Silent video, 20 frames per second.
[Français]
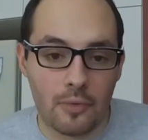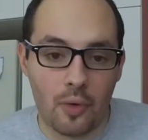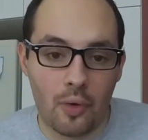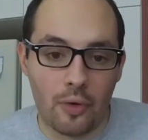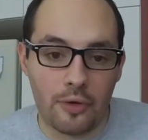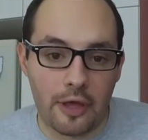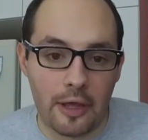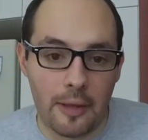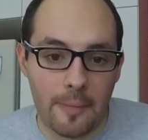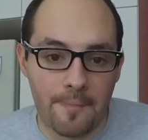
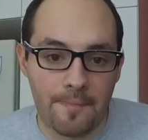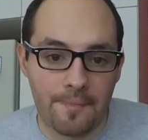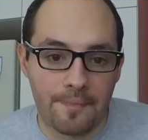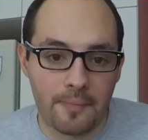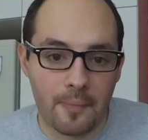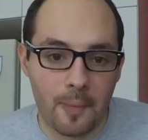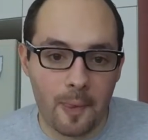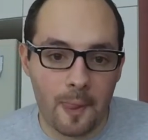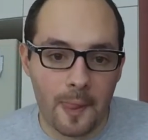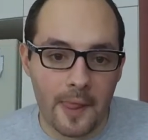Ok,
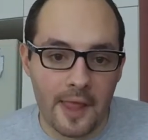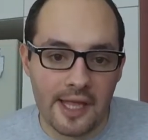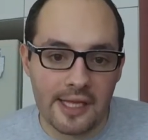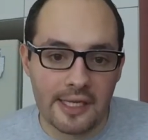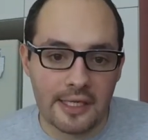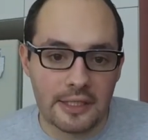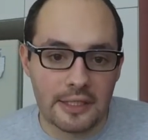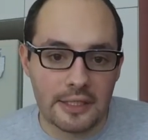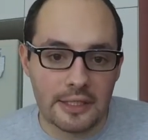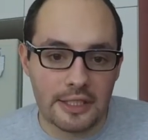
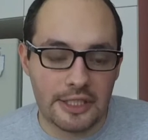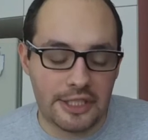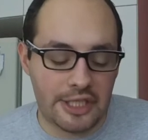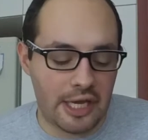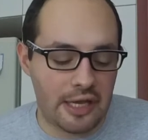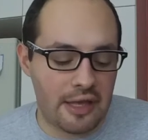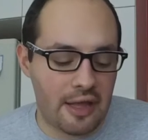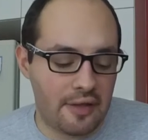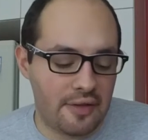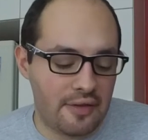j'ai
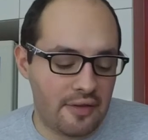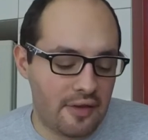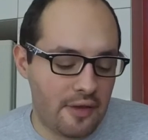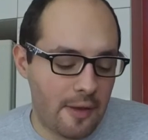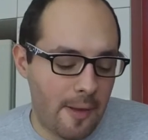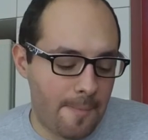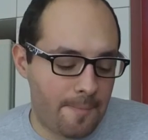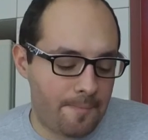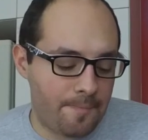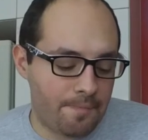rien
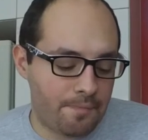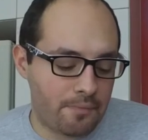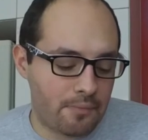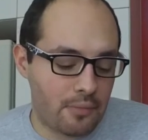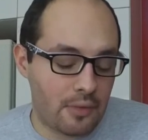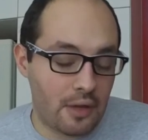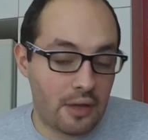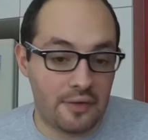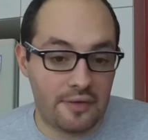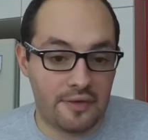dit.
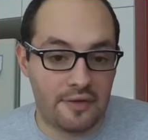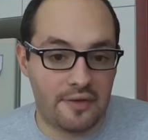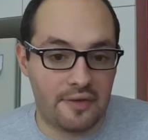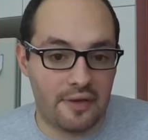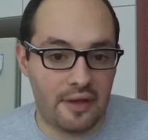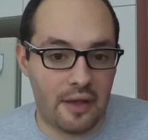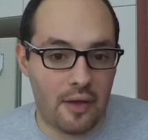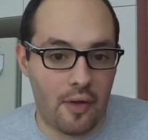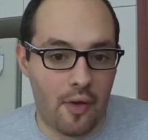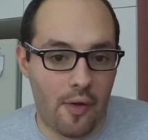
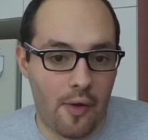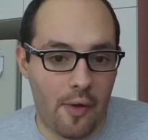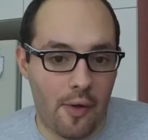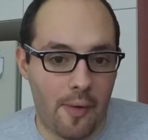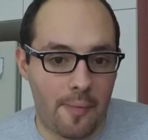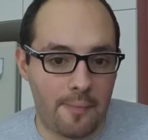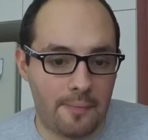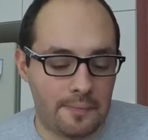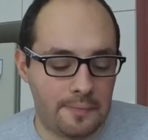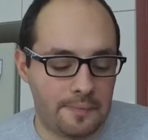C'est.
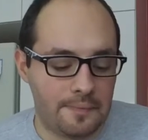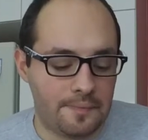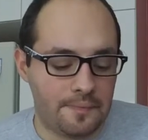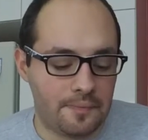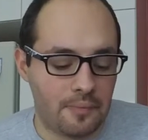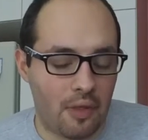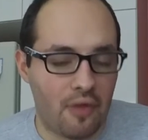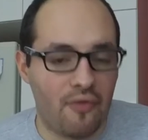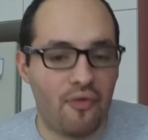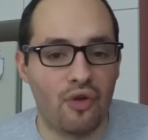Euh,
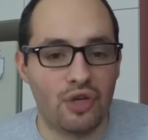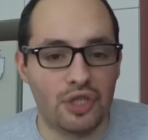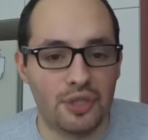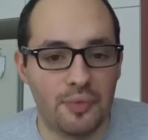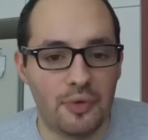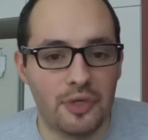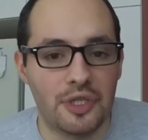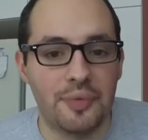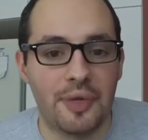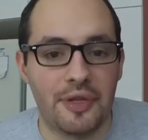
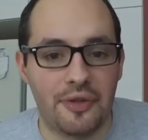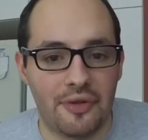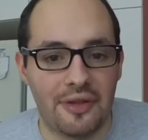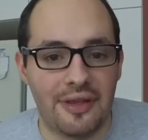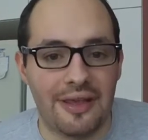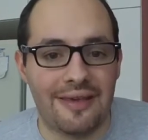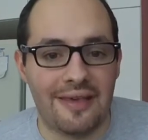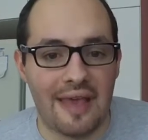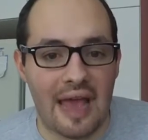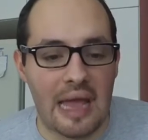franchement, je
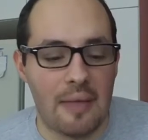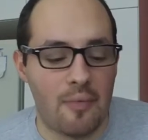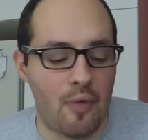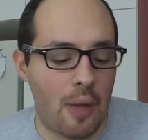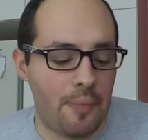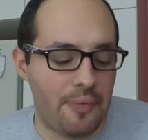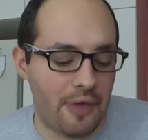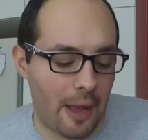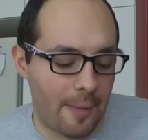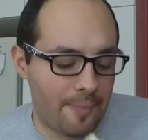m'attendais carrément
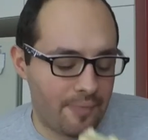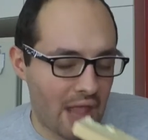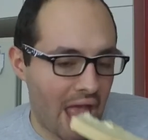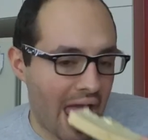à pire.